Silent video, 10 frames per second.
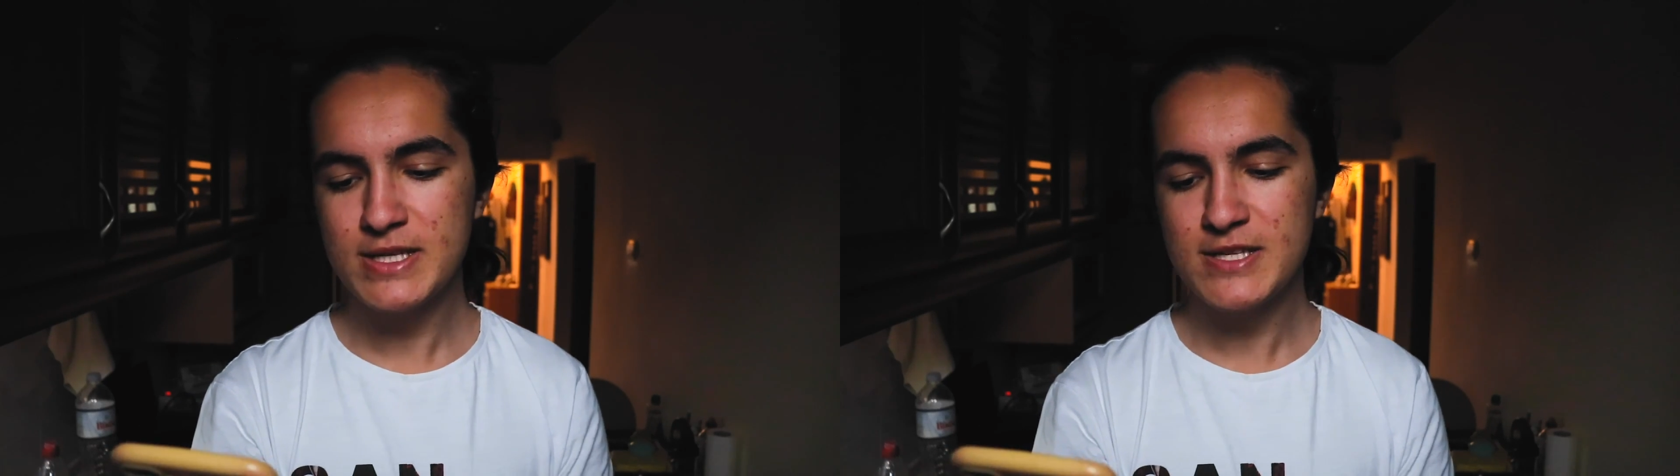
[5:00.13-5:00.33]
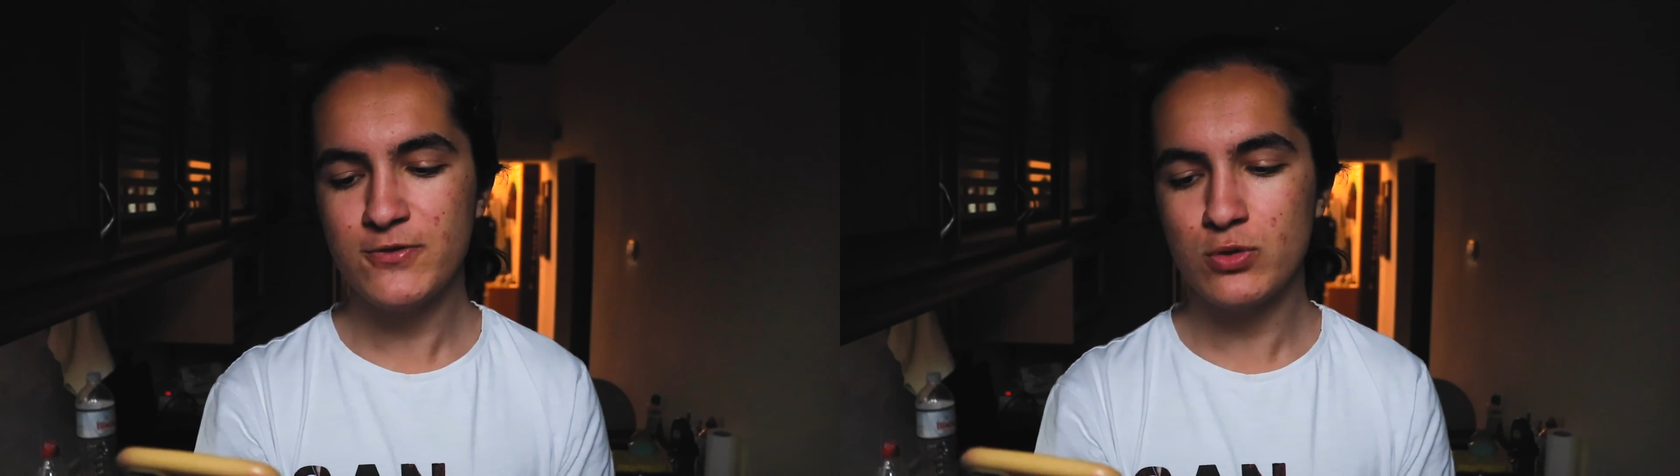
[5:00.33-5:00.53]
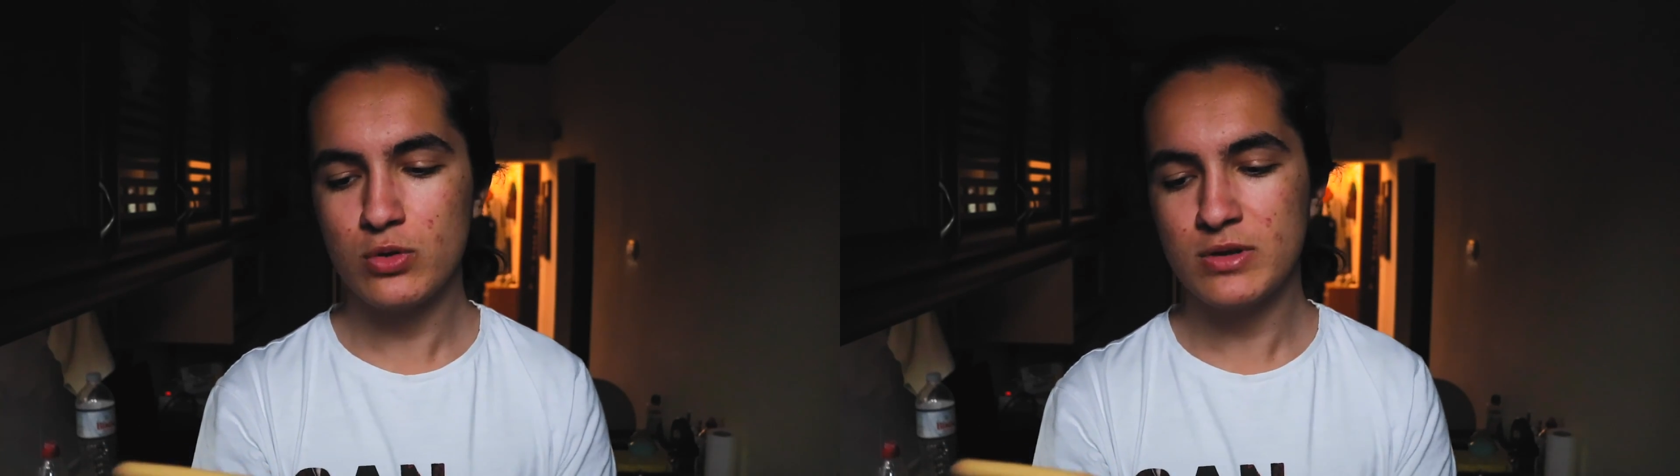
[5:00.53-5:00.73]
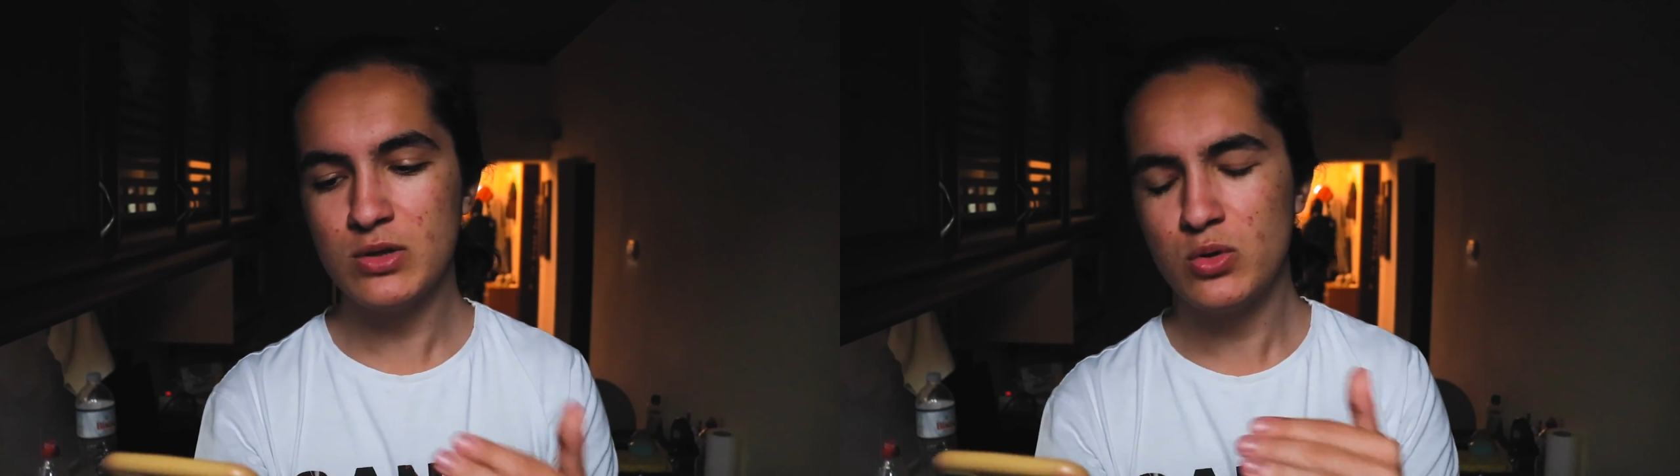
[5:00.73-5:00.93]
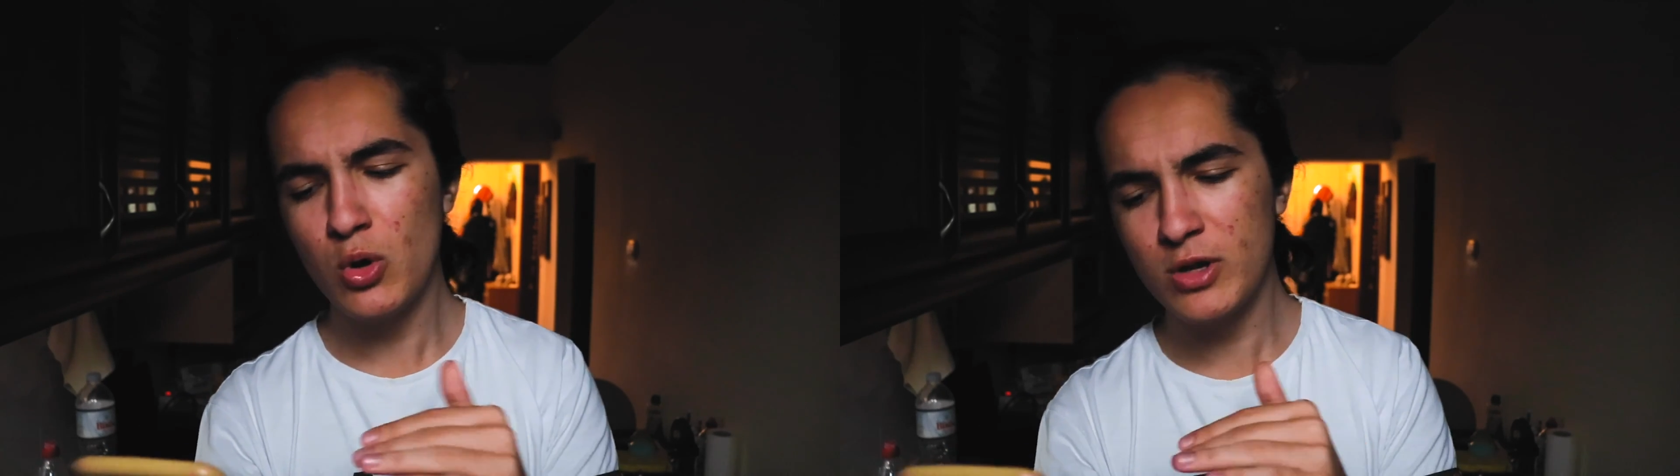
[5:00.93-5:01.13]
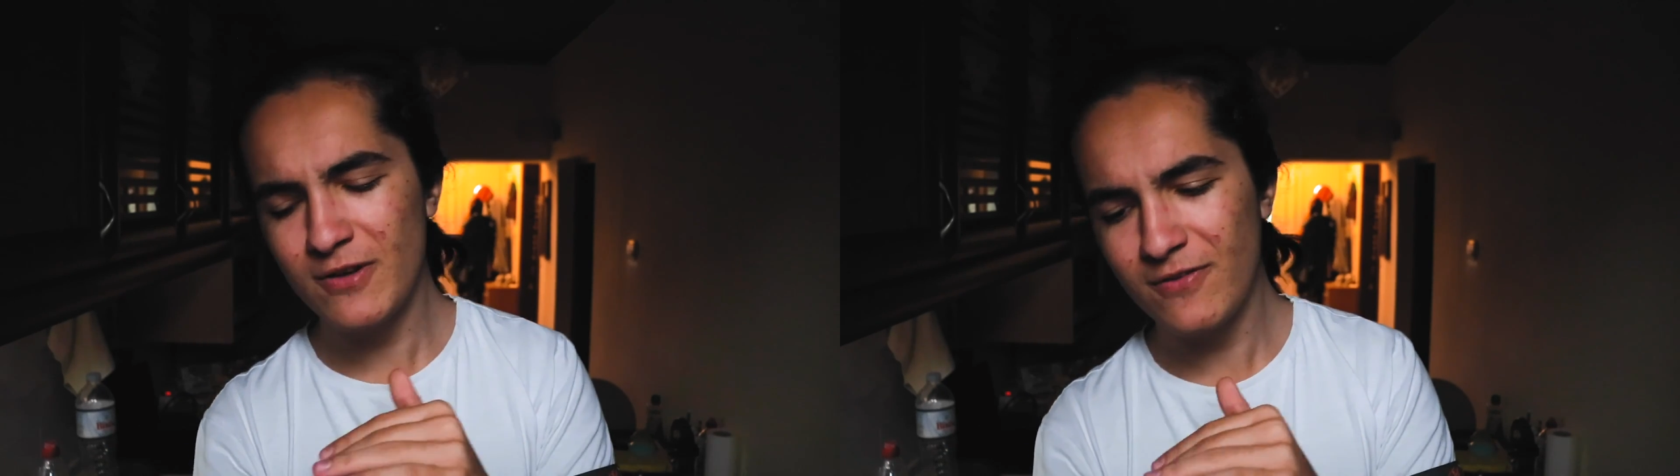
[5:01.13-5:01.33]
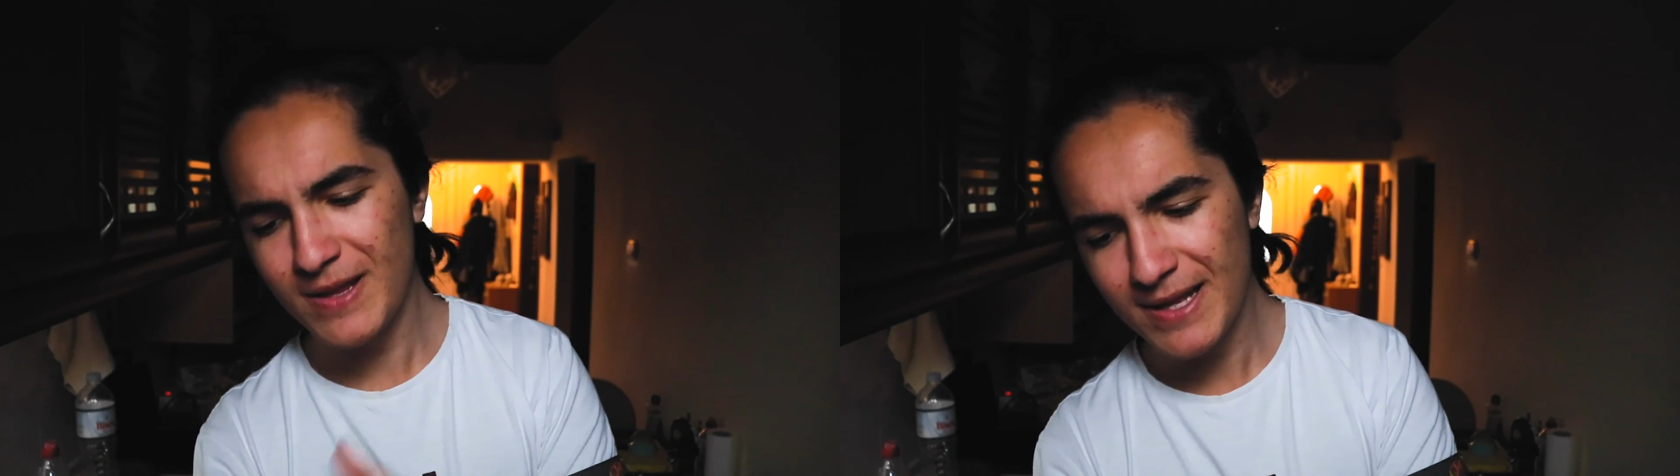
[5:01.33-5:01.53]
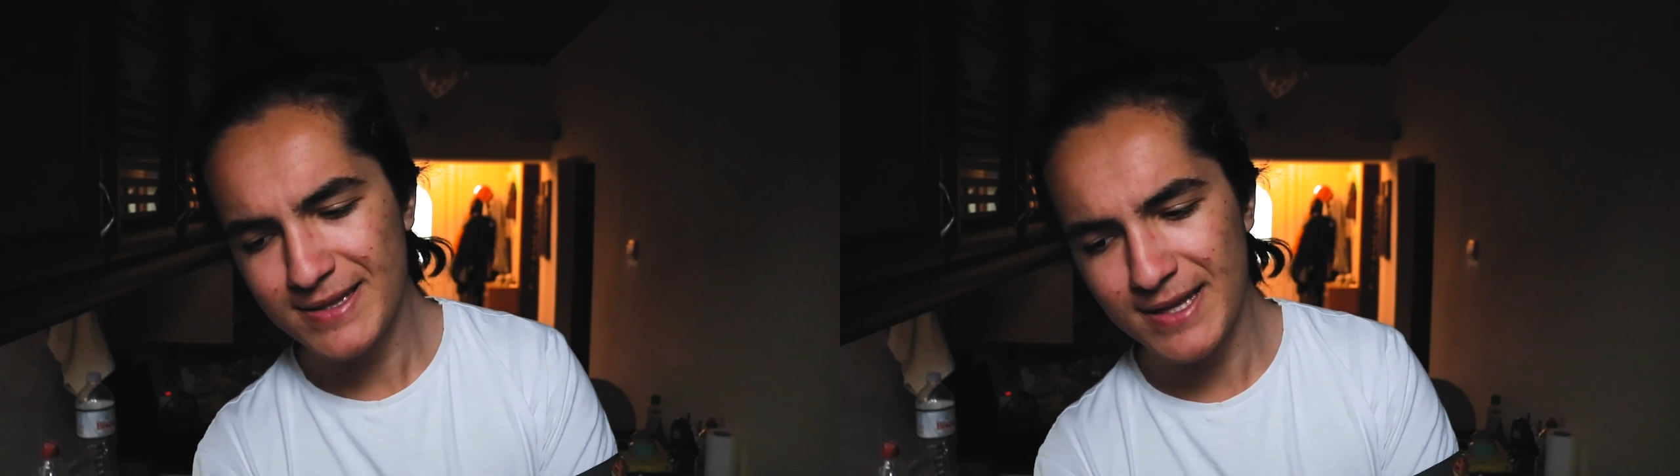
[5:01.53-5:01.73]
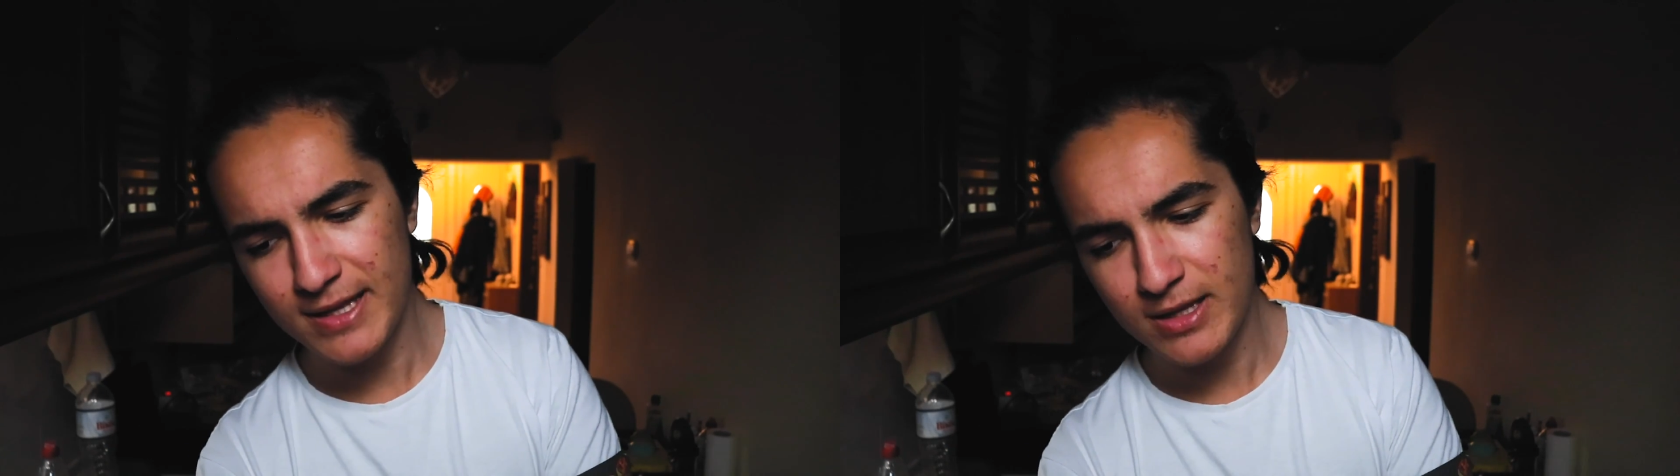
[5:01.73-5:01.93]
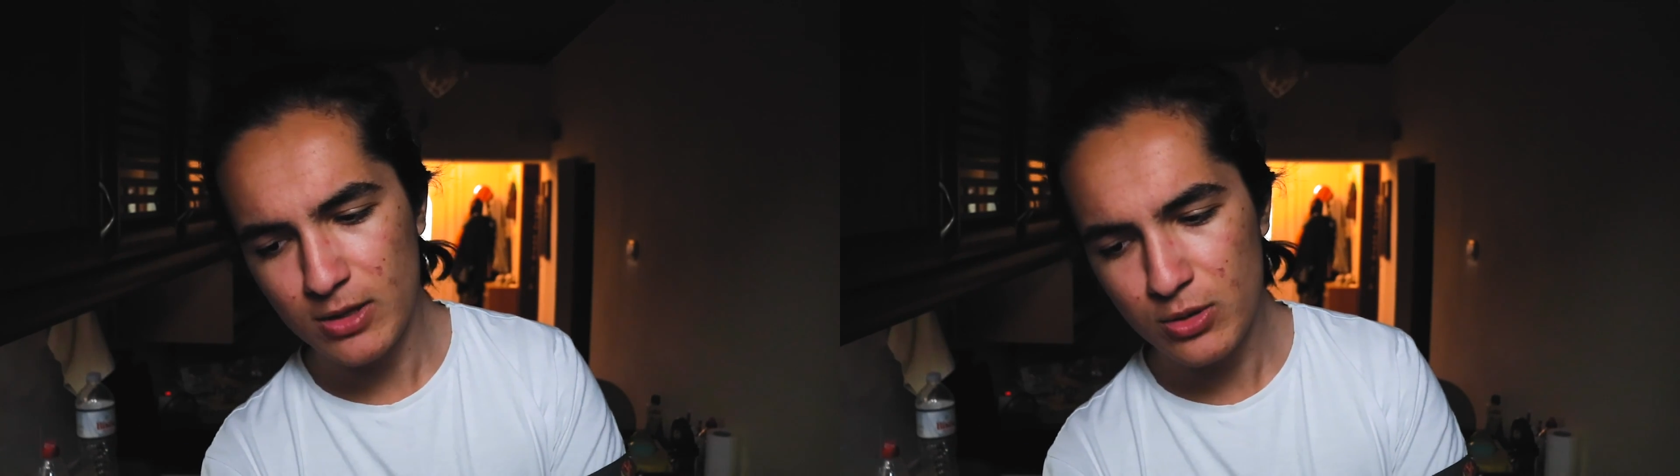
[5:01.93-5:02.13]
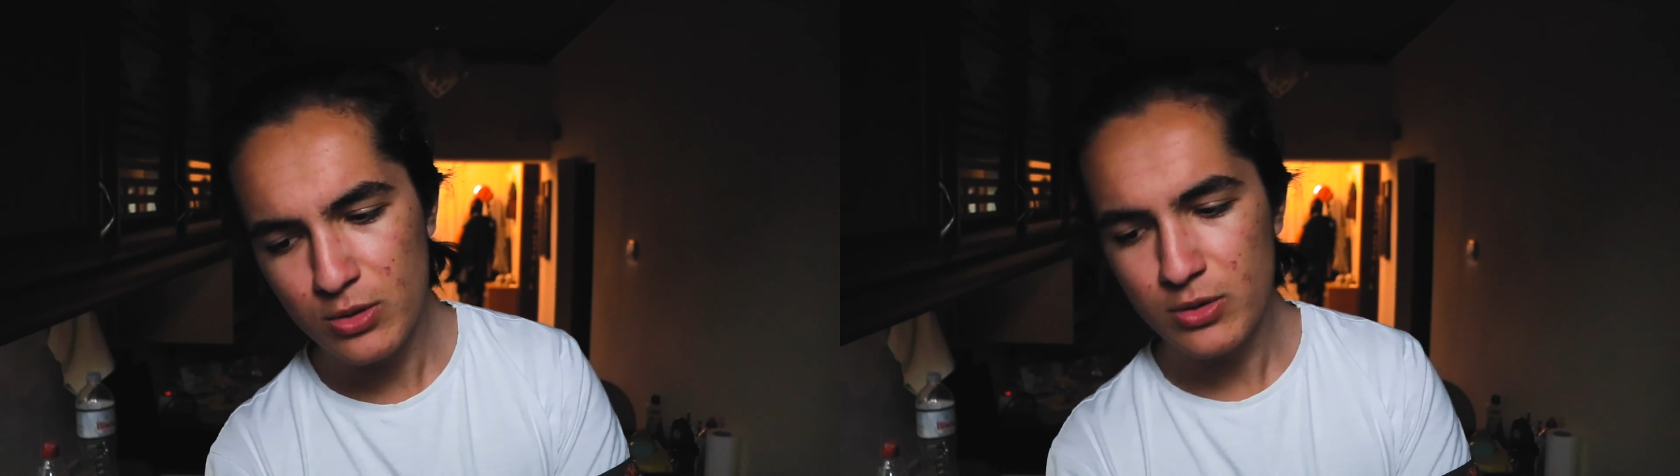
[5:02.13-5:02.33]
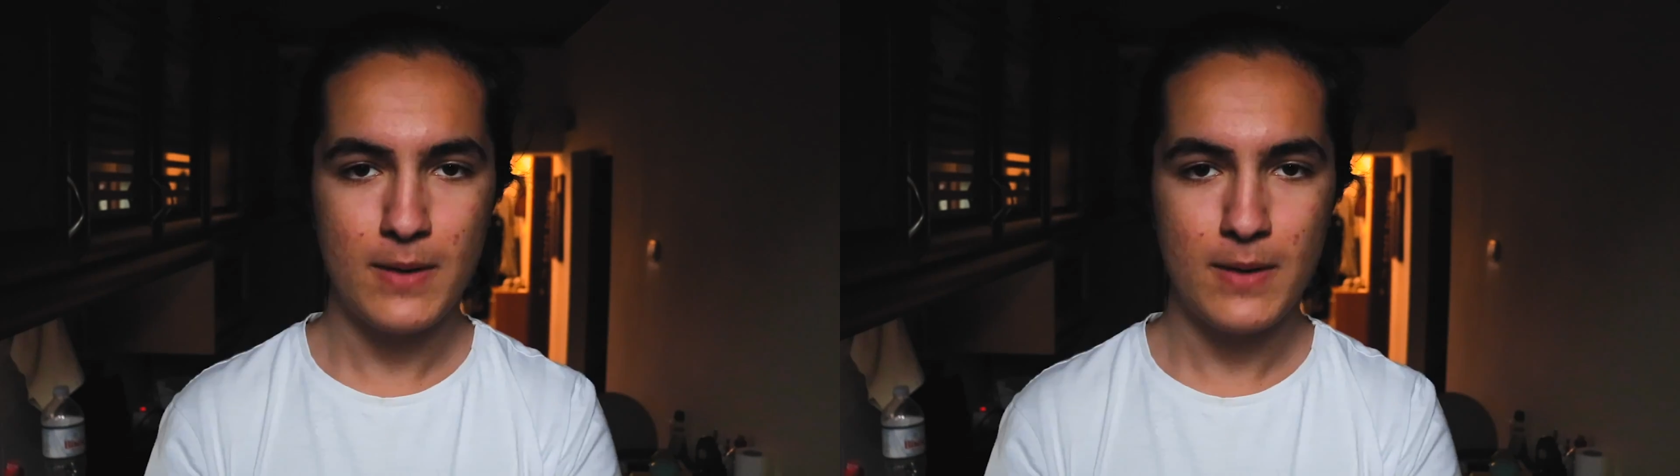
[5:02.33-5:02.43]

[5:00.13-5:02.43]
0.4'e falan denk geliyor.